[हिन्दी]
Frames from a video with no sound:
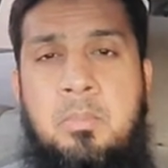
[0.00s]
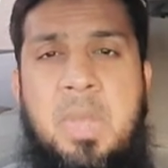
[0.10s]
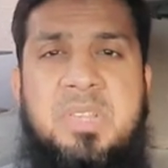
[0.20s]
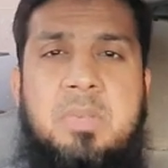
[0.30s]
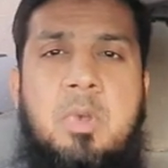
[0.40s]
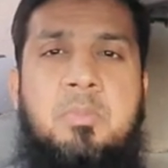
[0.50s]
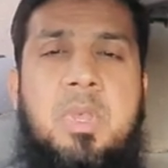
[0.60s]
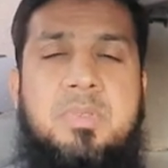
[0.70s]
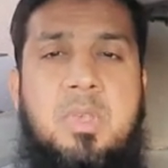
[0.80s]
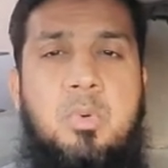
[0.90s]
मैक्सिमम भी
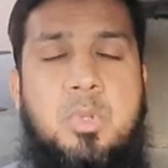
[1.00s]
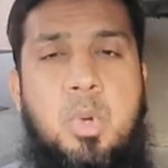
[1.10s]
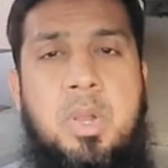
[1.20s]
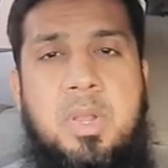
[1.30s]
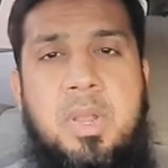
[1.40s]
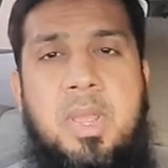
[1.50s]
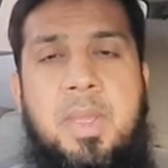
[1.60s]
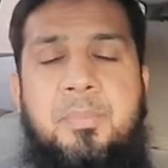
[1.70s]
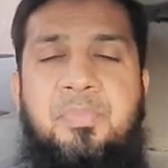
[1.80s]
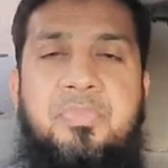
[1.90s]
इसकी कुछ क्वांटिटी
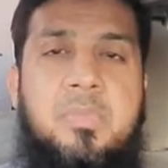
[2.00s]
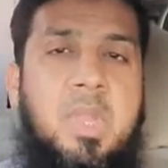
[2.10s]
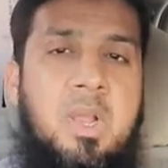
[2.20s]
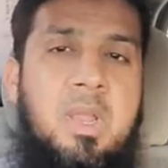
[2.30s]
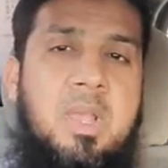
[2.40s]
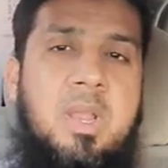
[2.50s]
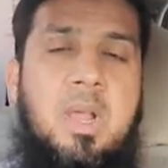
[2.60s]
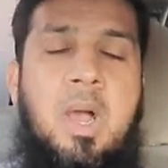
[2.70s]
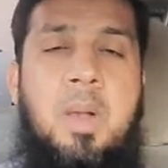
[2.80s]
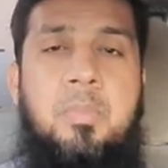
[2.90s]
है लेकिन
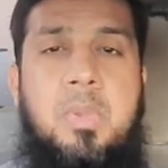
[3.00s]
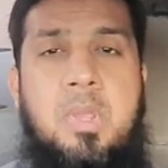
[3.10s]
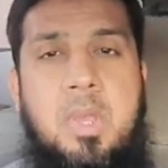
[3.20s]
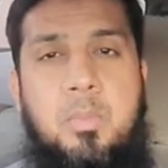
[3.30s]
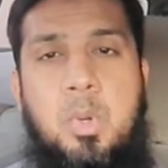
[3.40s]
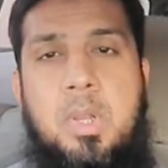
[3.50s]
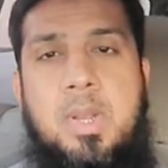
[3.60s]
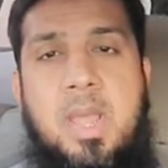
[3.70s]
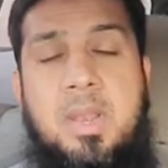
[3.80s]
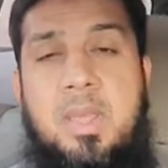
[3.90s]
आप ये बोल के
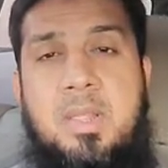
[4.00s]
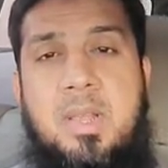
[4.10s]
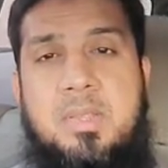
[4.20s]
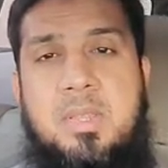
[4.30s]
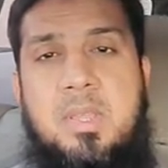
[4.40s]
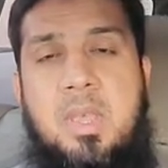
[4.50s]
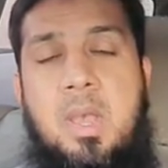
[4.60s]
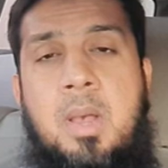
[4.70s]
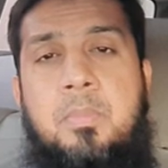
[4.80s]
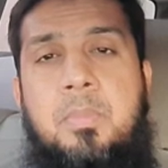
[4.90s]
डायरेक्ट नहीं जा सकते कि
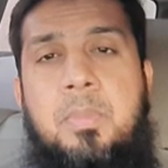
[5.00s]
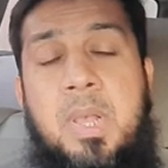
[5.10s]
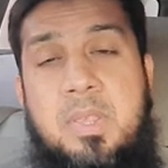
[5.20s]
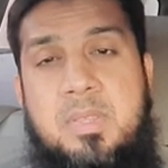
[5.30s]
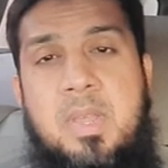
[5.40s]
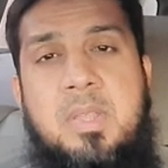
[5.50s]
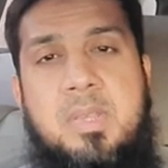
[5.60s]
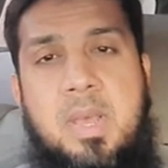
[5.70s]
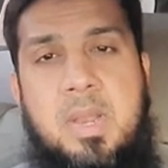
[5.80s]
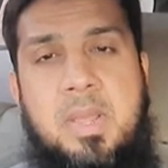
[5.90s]
आप पाकिस्तान
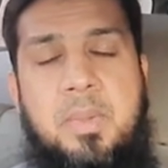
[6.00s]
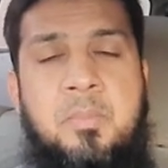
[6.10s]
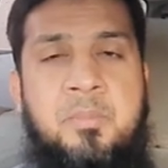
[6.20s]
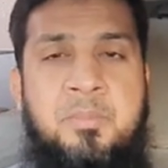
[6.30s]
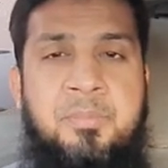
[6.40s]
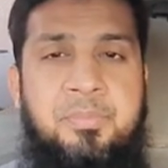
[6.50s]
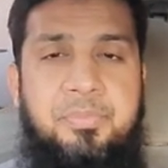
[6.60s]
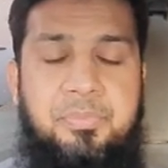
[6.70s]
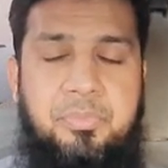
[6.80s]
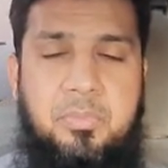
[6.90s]
जा रहे हैं
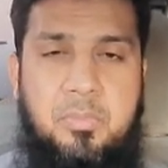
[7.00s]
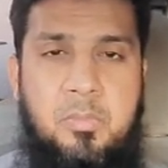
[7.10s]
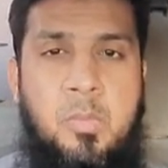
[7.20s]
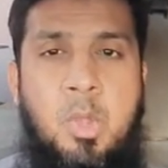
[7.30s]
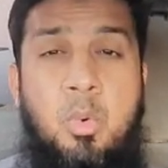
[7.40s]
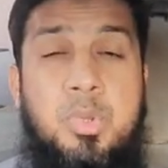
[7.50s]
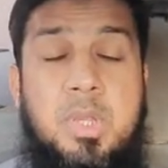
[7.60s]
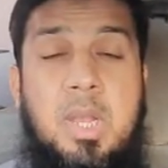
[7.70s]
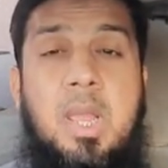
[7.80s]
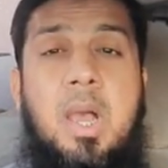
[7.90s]

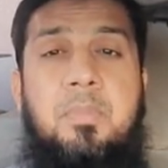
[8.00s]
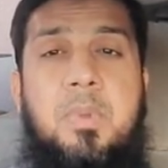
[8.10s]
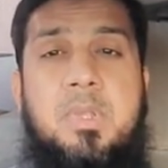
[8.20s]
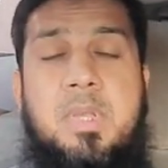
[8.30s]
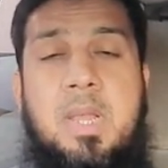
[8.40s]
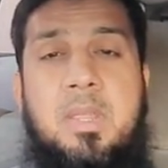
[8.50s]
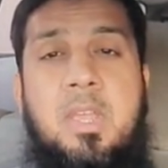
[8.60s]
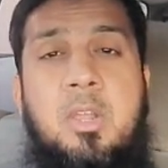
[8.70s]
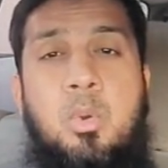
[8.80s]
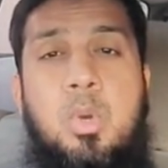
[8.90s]
उसके लिए आपके साथ
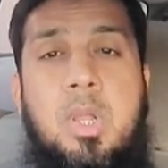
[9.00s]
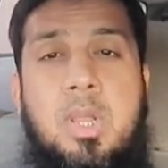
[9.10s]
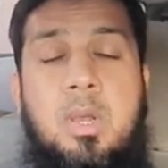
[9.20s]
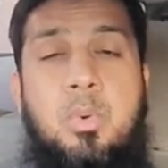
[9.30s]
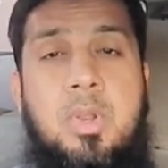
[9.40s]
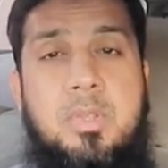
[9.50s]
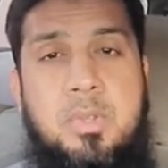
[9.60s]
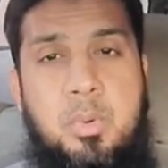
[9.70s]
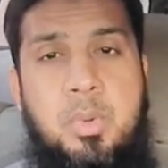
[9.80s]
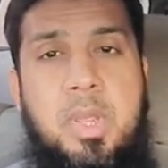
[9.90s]
एक लोकल का होना
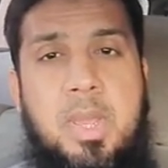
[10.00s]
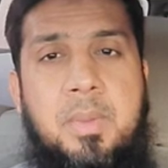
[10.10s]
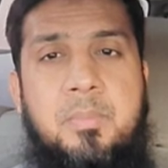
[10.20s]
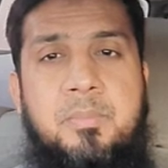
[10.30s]
ज़रूरी है